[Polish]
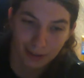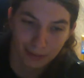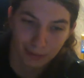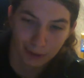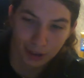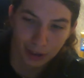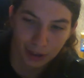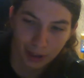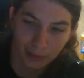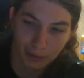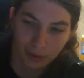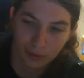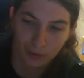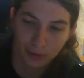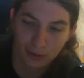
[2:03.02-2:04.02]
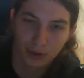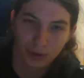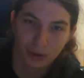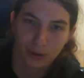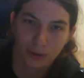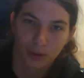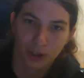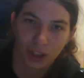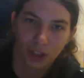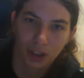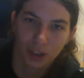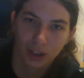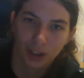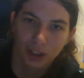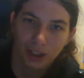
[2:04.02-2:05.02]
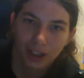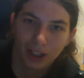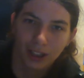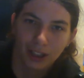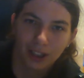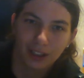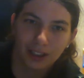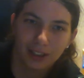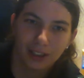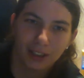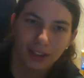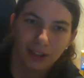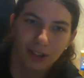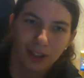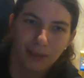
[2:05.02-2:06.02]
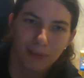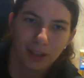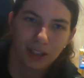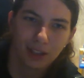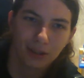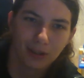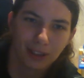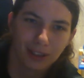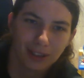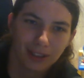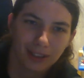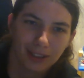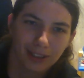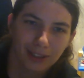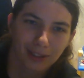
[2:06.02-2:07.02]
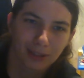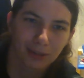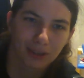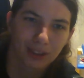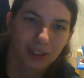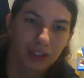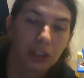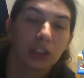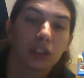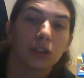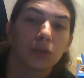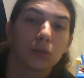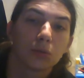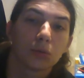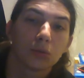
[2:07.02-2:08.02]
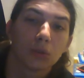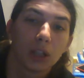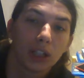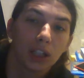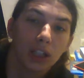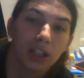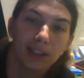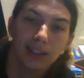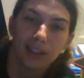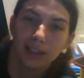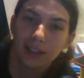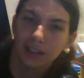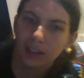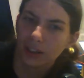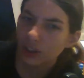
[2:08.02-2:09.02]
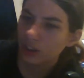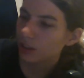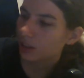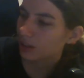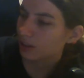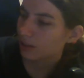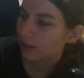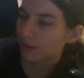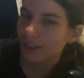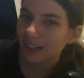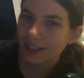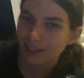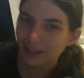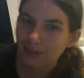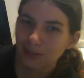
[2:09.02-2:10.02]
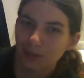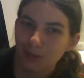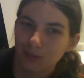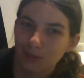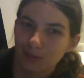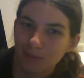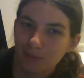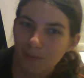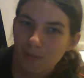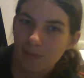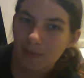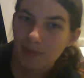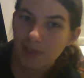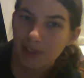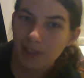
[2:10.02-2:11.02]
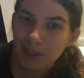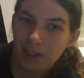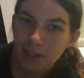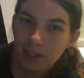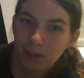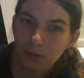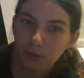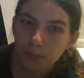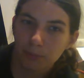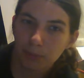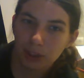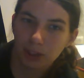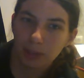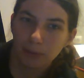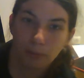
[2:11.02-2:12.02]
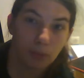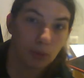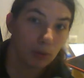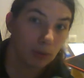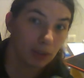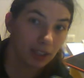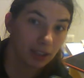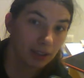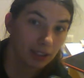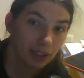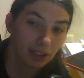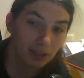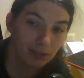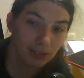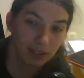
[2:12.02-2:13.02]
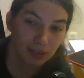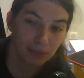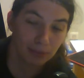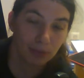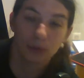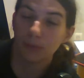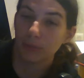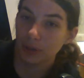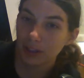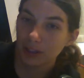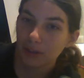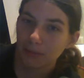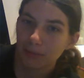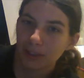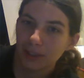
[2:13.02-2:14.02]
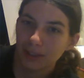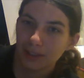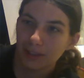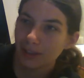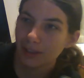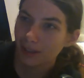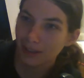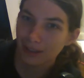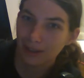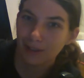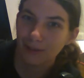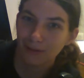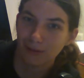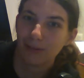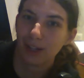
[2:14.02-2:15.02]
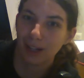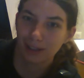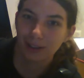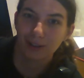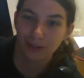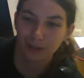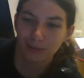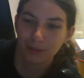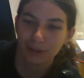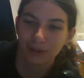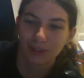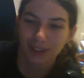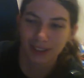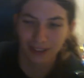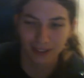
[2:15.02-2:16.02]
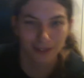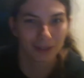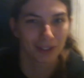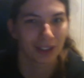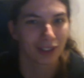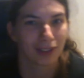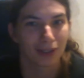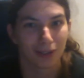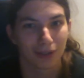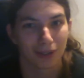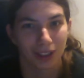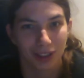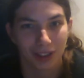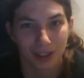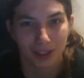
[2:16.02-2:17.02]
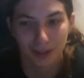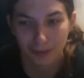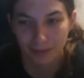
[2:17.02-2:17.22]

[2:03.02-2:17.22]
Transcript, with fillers: przejdziemy już do rzeczy i track by track zrecenzujemy Senjitsu. I czy warto kupić bo Ja się, bo w mojej opinii warto było zainwestować.